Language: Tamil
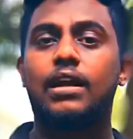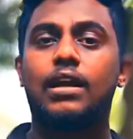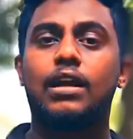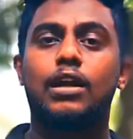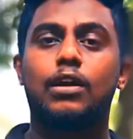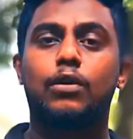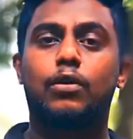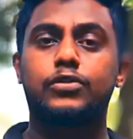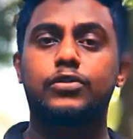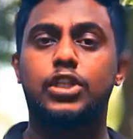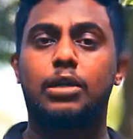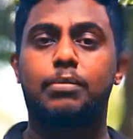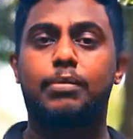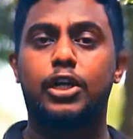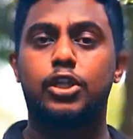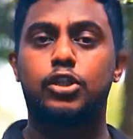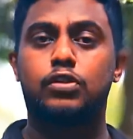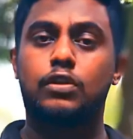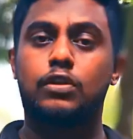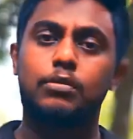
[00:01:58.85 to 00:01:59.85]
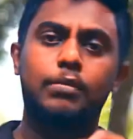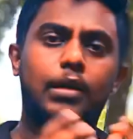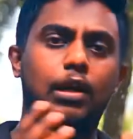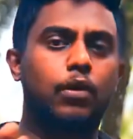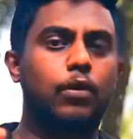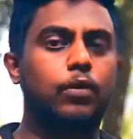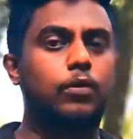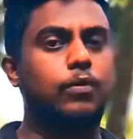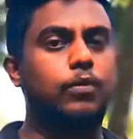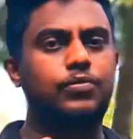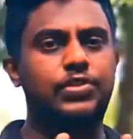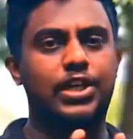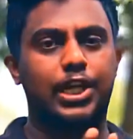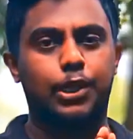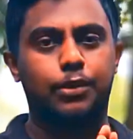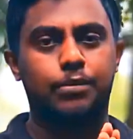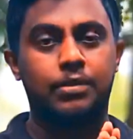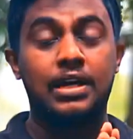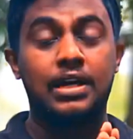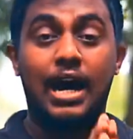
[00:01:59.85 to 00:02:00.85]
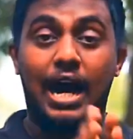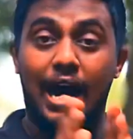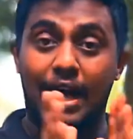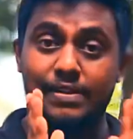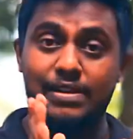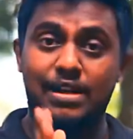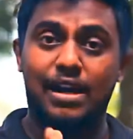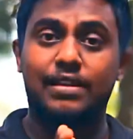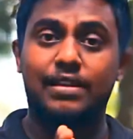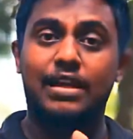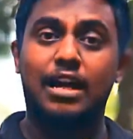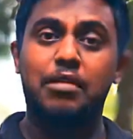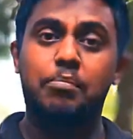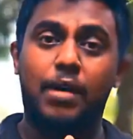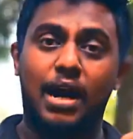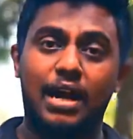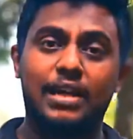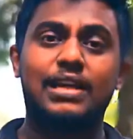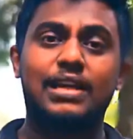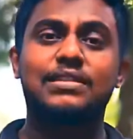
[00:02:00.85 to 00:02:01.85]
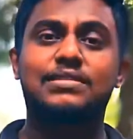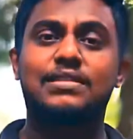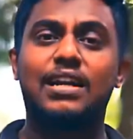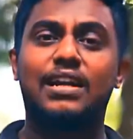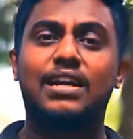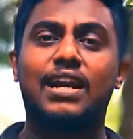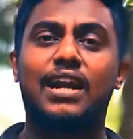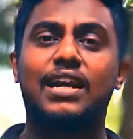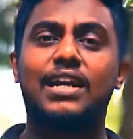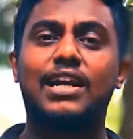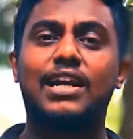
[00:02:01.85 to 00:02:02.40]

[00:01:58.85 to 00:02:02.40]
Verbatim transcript: கொச்சைப்படுத்துவதும் எல்லோருக்கும் தெரியும் அதனால்தான் பாகிஸ்தான் அணி